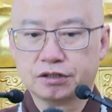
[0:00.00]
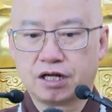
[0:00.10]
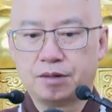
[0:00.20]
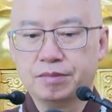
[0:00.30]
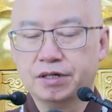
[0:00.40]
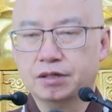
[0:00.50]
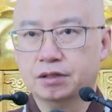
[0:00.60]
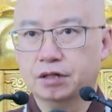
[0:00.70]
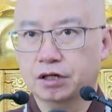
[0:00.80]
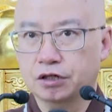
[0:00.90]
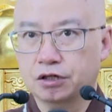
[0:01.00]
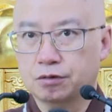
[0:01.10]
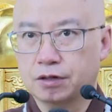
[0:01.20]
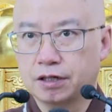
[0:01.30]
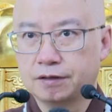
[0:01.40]
他们能
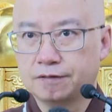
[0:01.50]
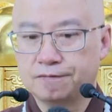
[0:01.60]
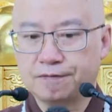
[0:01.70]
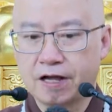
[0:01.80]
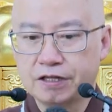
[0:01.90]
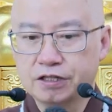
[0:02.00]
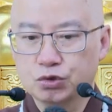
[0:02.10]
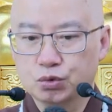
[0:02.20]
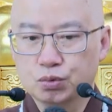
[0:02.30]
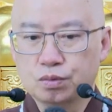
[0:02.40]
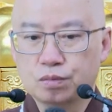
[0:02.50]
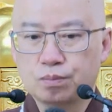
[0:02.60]
够啊反映出